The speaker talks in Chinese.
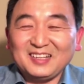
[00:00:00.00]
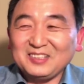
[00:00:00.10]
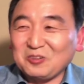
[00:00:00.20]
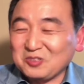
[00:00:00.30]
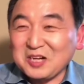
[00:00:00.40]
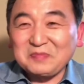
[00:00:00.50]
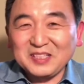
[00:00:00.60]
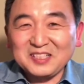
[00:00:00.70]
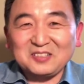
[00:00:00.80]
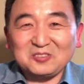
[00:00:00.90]
有事
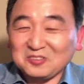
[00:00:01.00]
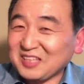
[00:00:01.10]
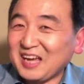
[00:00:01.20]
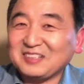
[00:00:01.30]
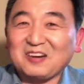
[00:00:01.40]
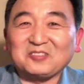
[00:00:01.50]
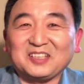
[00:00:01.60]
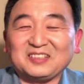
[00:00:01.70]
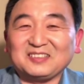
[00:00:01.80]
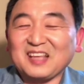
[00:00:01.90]
没事的时候他也找
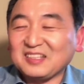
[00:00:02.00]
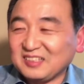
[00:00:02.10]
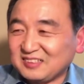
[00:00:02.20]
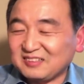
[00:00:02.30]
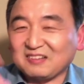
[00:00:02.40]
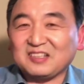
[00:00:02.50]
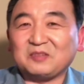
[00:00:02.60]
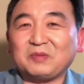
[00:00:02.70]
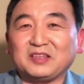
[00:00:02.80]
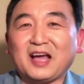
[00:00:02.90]
你，但你知道他
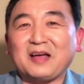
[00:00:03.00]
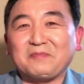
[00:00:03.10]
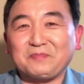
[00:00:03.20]
是笨蛋。